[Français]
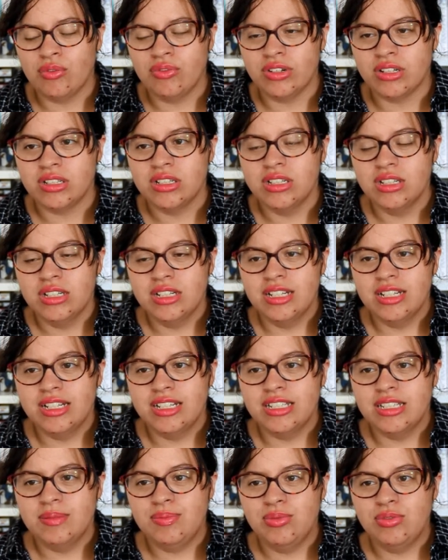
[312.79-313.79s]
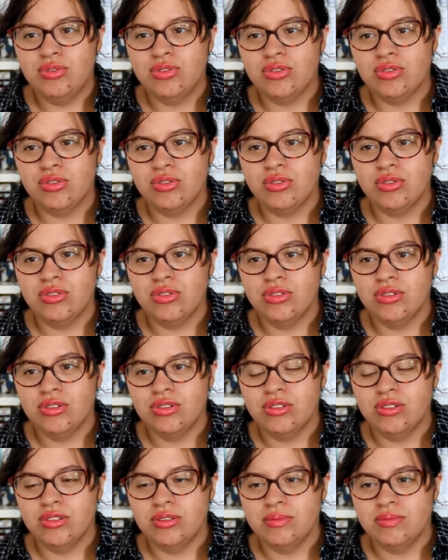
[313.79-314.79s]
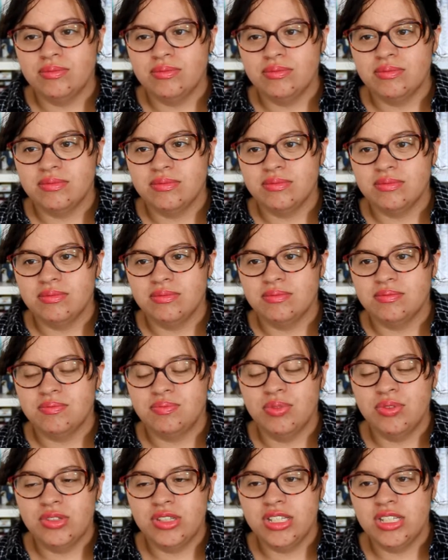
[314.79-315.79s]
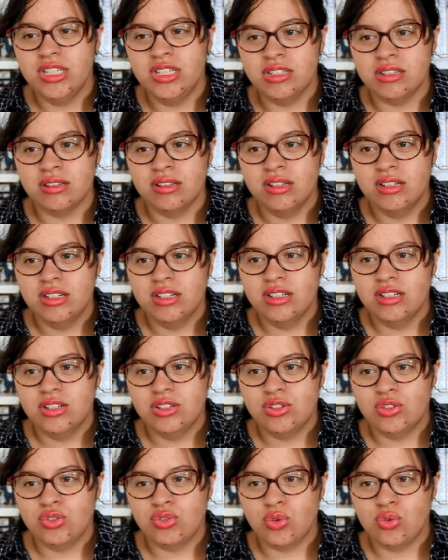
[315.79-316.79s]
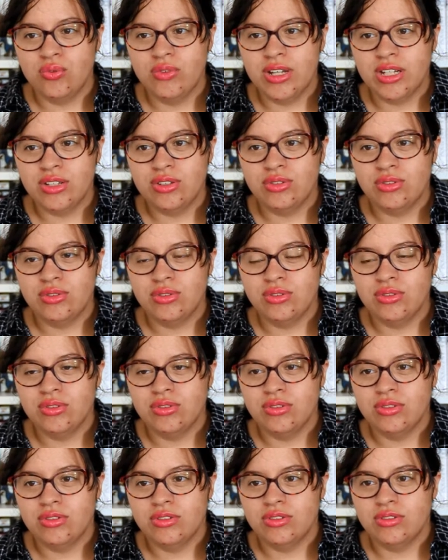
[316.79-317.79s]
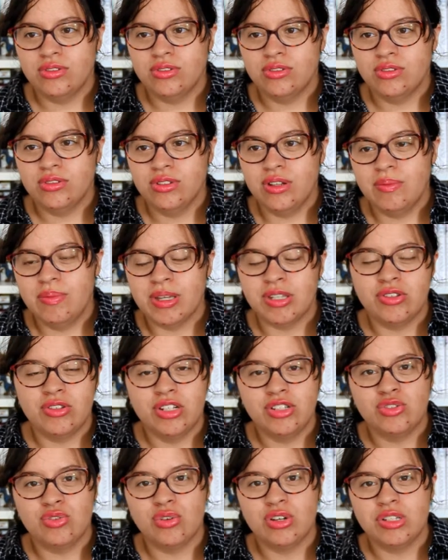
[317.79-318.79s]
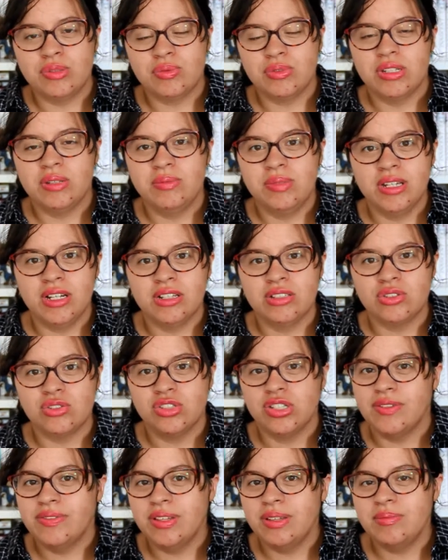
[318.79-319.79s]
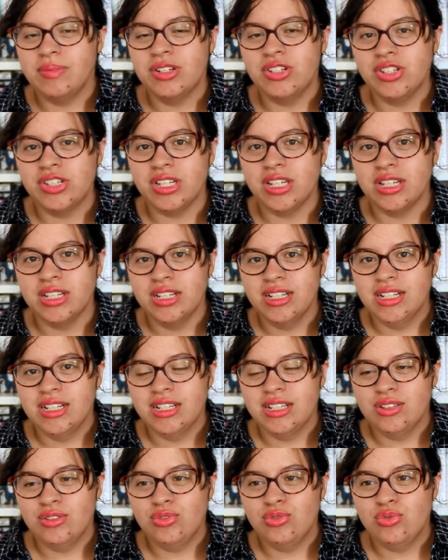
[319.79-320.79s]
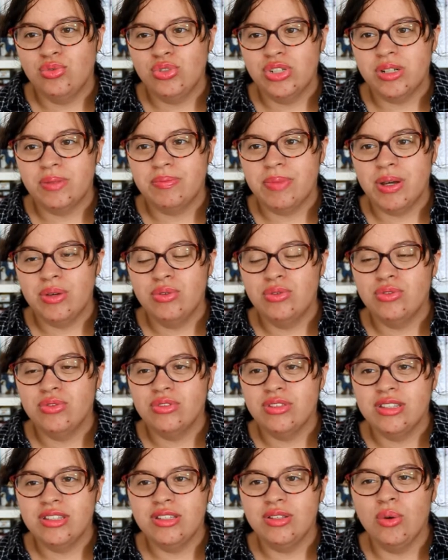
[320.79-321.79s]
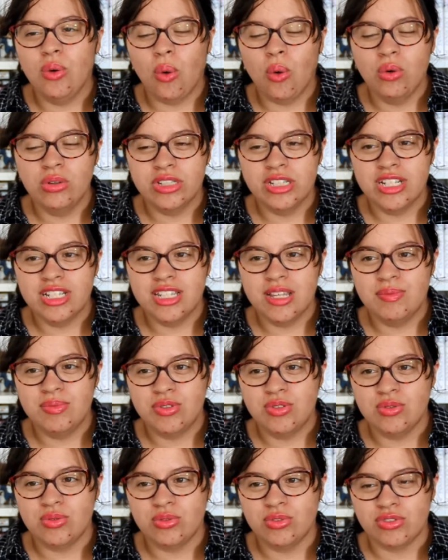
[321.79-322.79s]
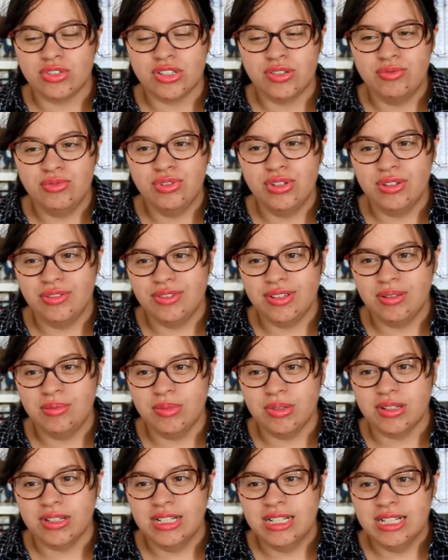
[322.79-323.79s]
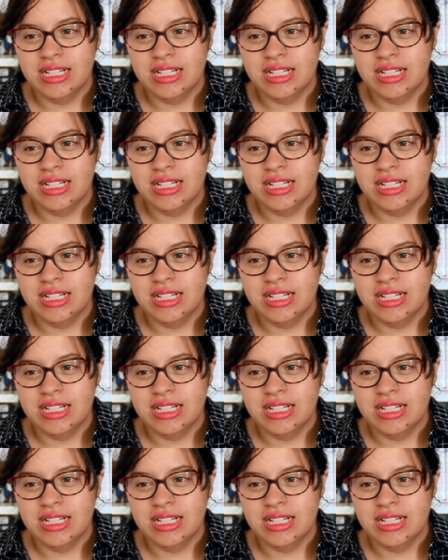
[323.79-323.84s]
Enfin, c'est plus que euh, petite, je trouvais que euh, les personnages correspondaient bien à ce que j'avais imaginé. Du coup, j'ai pas eu de, grosses déceptions quand j'ai vu les films.